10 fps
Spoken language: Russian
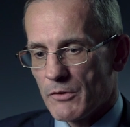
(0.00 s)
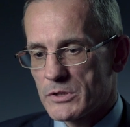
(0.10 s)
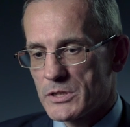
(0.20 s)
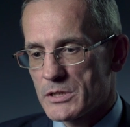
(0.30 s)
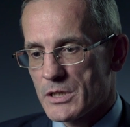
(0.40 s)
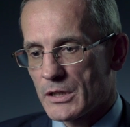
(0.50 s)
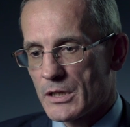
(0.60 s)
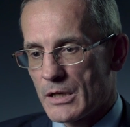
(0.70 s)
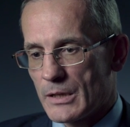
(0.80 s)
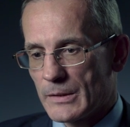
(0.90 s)
И вот здесь,
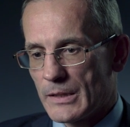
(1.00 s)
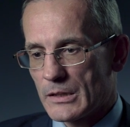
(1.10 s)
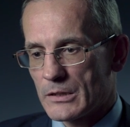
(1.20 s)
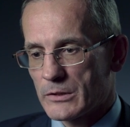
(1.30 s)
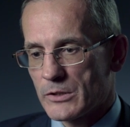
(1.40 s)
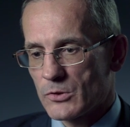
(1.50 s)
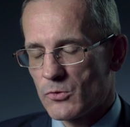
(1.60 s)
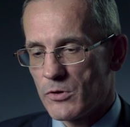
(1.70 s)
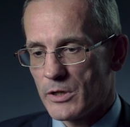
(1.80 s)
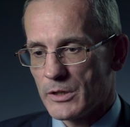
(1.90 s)
когда на
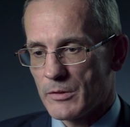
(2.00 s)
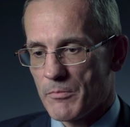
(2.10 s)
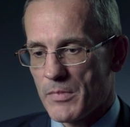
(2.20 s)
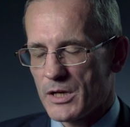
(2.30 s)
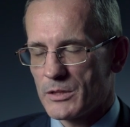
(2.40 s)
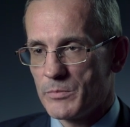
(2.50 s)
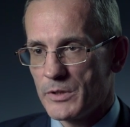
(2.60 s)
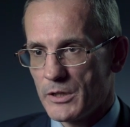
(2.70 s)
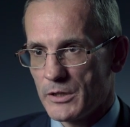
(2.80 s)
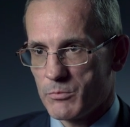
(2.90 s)
Халкинголе мы
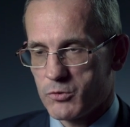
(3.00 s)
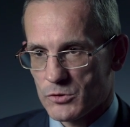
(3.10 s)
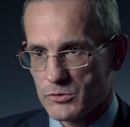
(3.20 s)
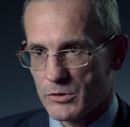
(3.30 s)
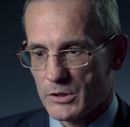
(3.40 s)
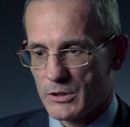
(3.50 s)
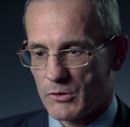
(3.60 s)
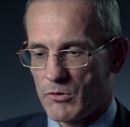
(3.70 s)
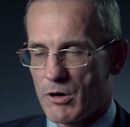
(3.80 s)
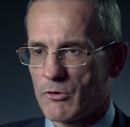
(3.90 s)
отбили японскую
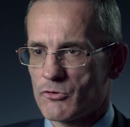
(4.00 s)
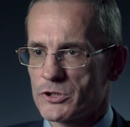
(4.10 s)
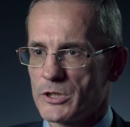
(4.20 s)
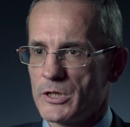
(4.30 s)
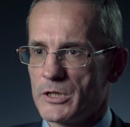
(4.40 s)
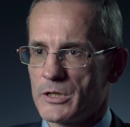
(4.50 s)
атаку, окружили